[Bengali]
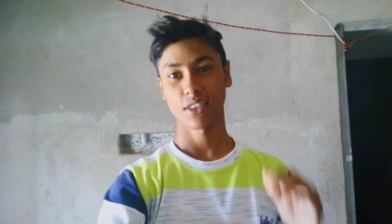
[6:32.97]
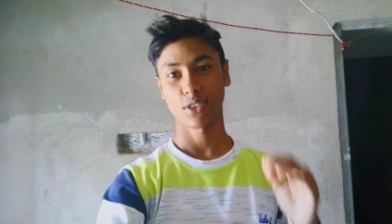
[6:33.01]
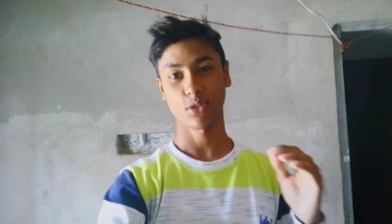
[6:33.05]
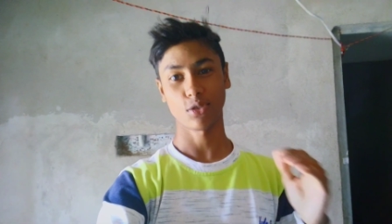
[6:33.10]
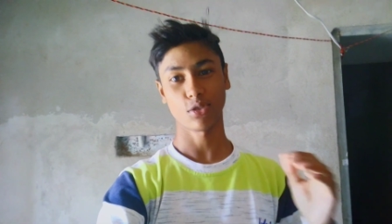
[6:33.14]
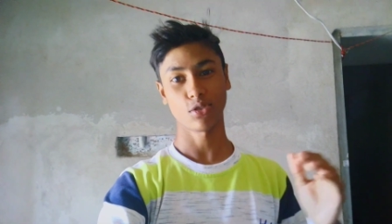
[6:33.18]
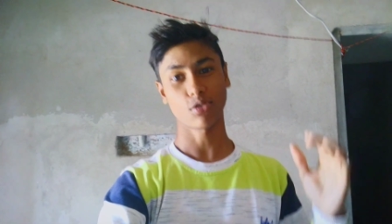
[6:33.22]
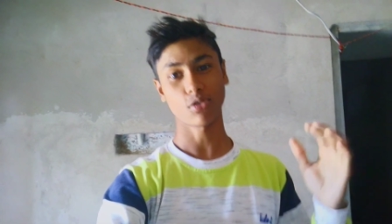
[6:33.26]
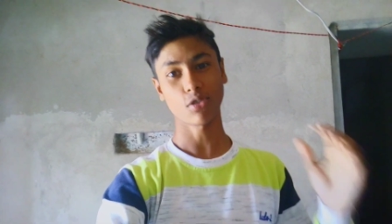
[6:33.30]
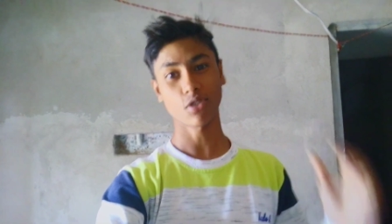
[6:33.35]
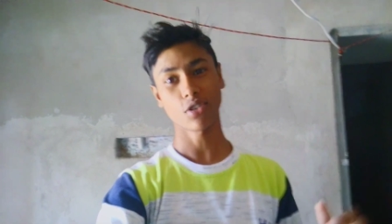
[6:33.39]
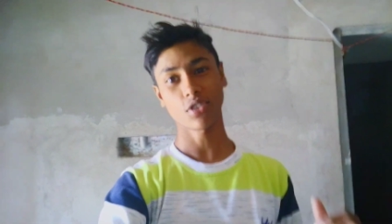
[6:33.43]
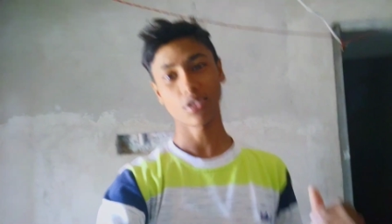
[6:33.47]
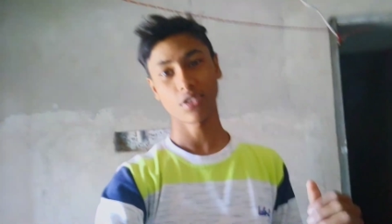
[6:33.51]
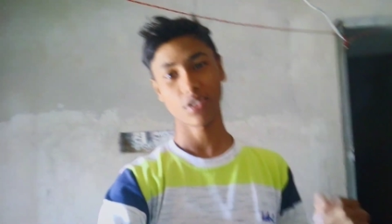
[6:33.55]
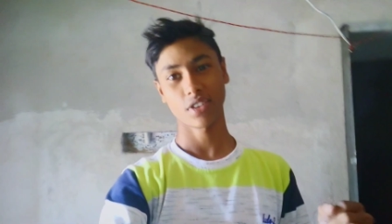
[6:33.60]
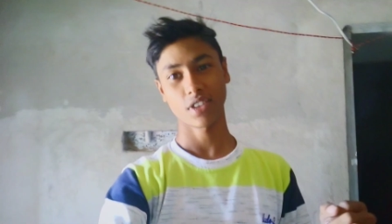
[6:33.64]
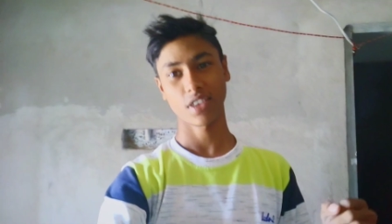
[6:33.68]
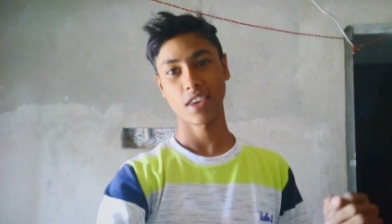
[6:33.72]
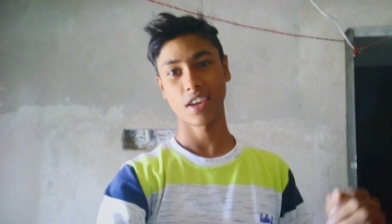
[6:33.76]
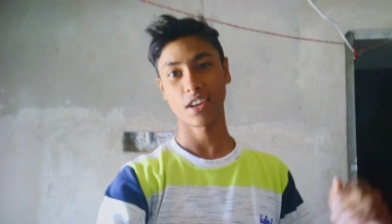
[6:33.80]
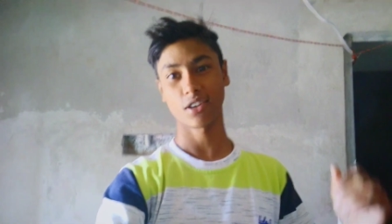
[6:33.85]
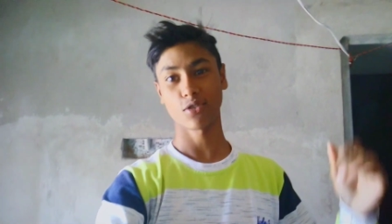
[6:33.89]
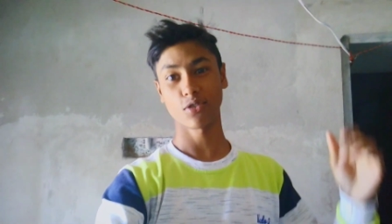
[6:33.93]
তো চলো
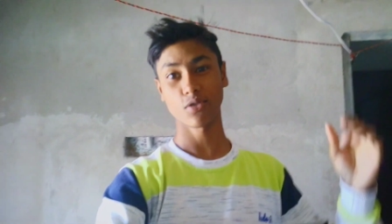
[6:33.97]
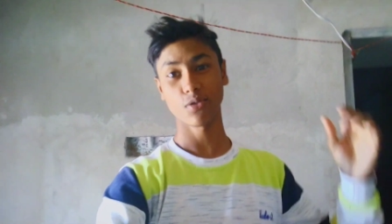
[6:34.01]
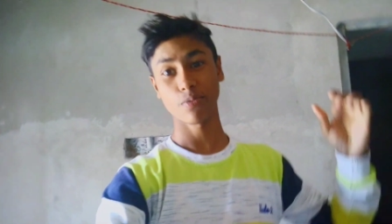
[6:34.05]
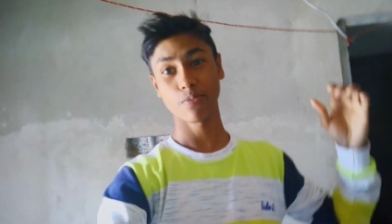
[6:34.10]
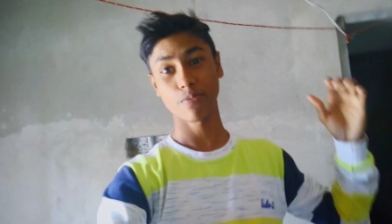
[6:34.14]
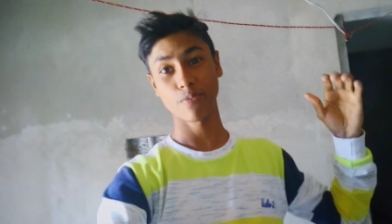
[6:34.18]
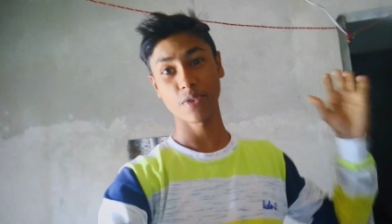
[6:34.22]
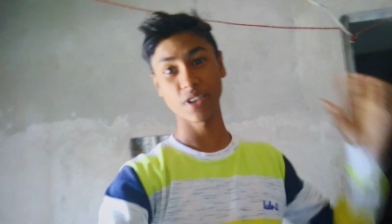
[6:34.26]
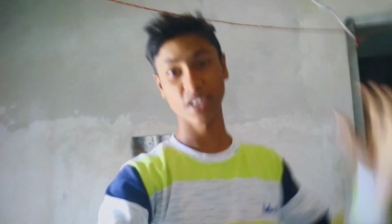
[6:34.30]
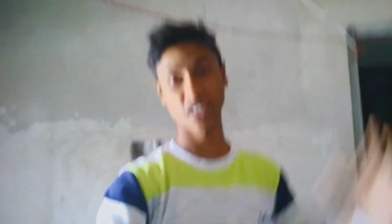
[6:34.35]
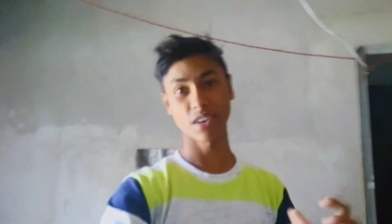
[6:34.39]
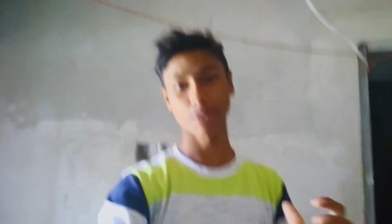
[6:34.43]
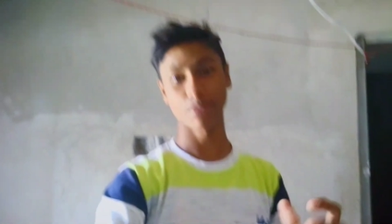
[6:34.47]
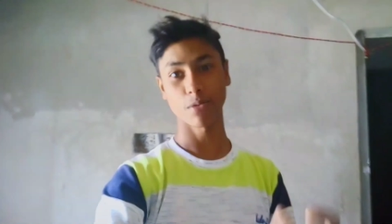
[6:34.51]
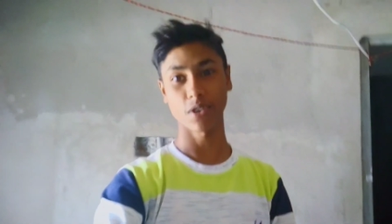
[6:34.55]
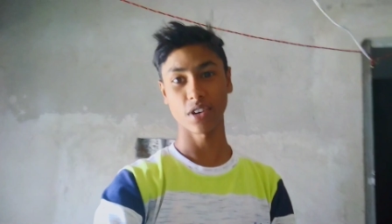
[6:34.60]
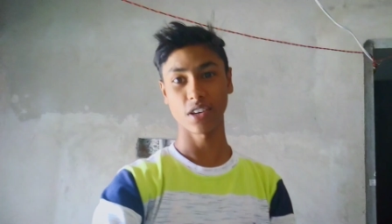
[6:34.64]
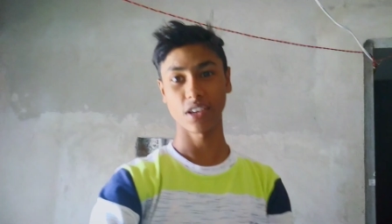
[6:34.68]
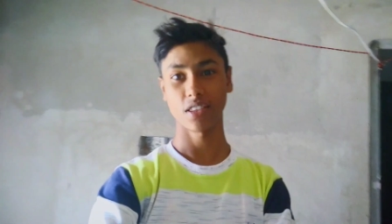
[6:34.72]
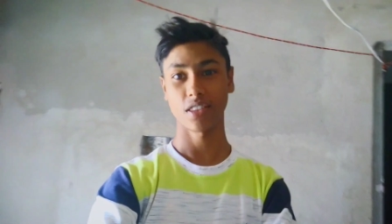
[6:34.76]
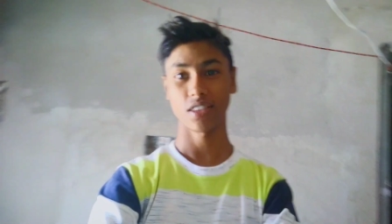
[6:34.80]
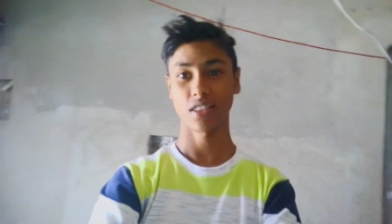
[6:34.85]
একটু বেরিয়ে পড়ি